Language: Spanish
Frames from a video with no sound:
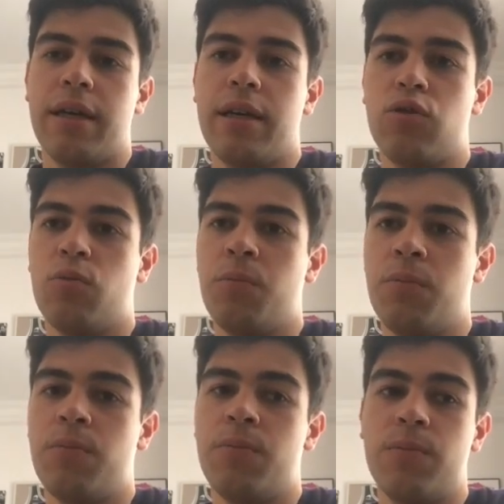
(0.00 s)
es
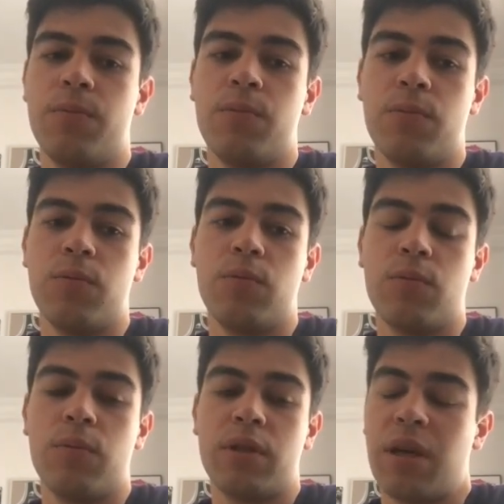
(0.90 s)
un,
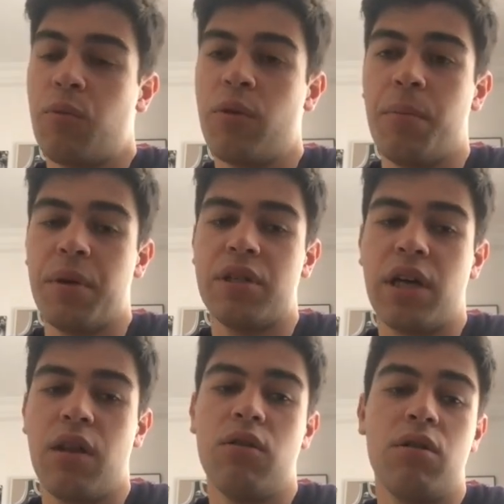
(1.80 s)
está muy bien
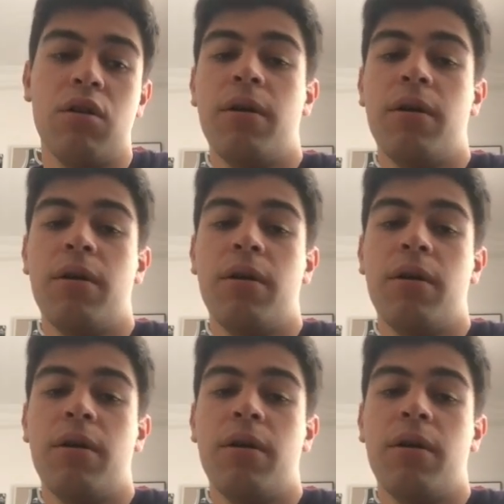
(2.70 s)
pensado.